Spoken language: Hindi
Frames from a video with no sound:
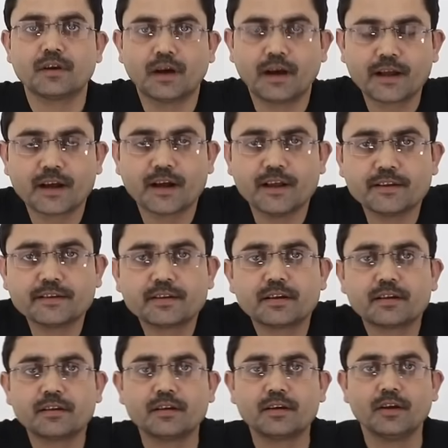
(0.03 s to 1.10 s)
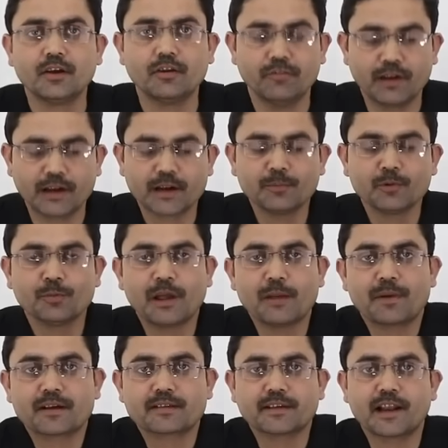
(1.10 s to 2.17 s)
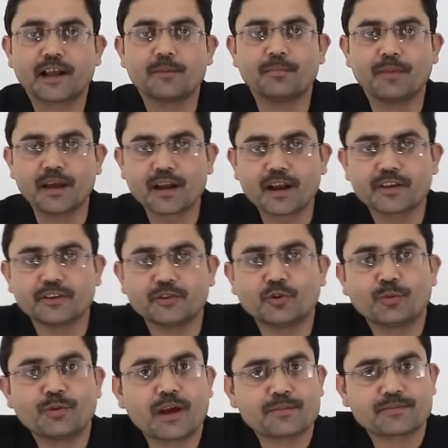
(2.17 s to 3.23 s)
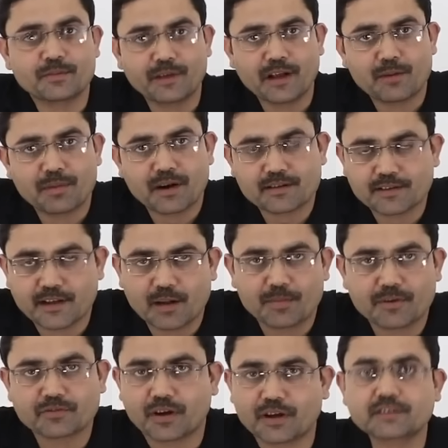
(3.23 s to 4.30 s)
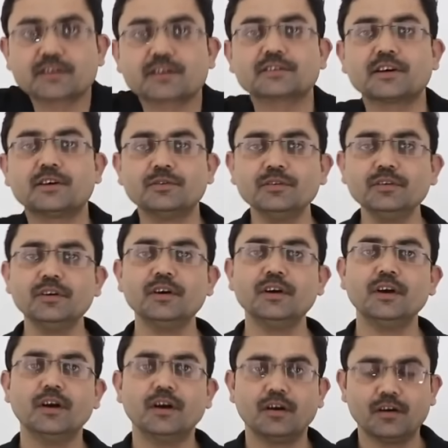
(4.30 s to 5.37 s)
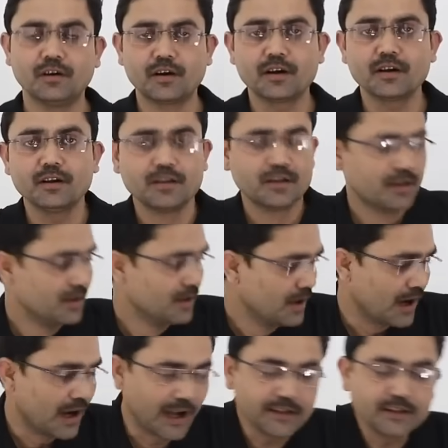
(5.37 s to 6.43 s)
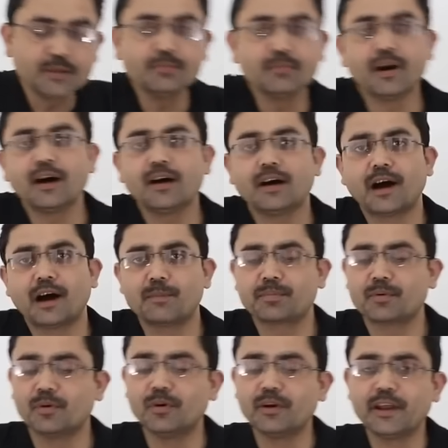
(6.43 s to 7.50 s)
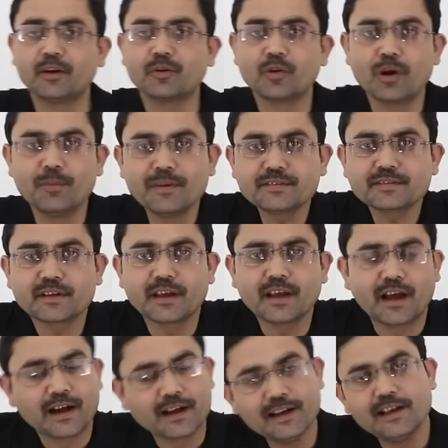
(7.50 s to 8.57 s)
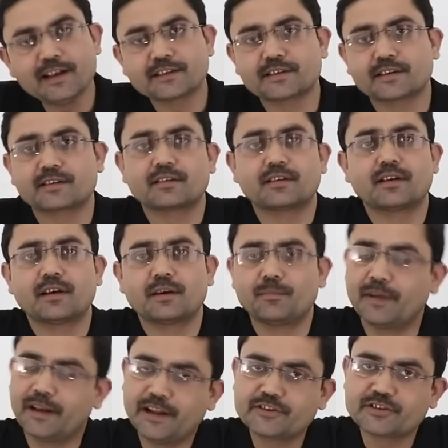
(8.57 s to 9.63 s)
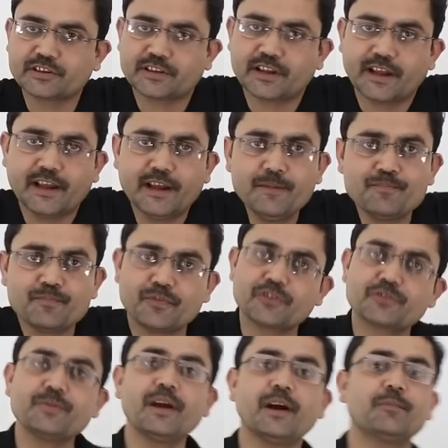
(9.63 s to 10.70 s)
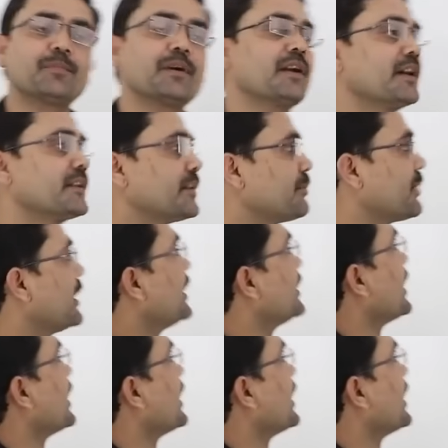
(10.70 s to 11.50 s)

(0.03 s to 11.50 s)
हाय गाइस वेलकम टू माय पाठशाला मैं राजेंद्र दुबे आप सभी का पाठशाला पे स्वागत करता हूं और आज हम आपको इकोनॉमिक्स के अगले लेक्चर में ले चलते हैं जिसमें हम पढ़ना पढ़ने